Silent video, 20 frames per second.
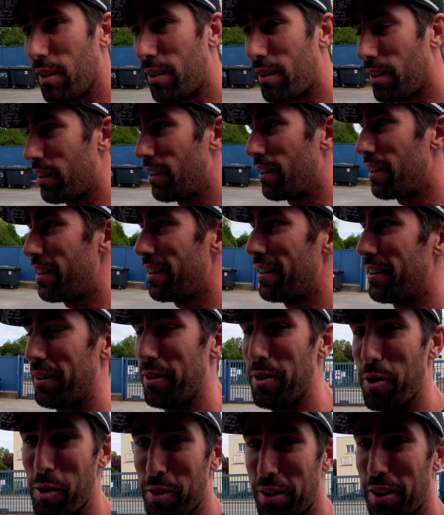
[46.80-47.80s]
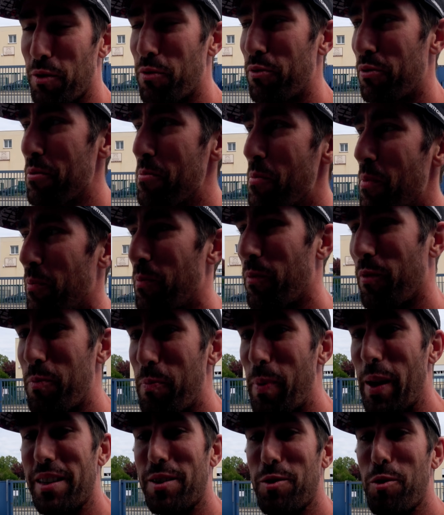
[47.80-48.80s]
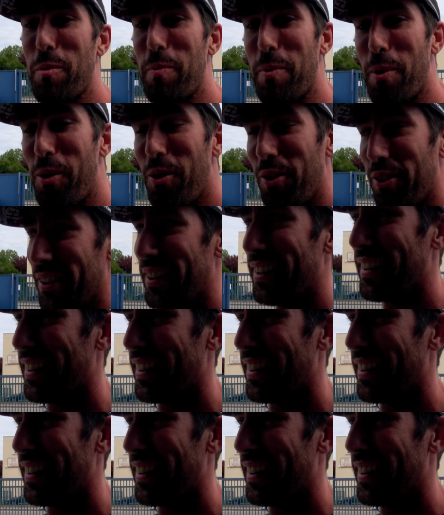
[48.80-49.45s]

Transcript: des TDI euh, qui fument, vous passez au banc,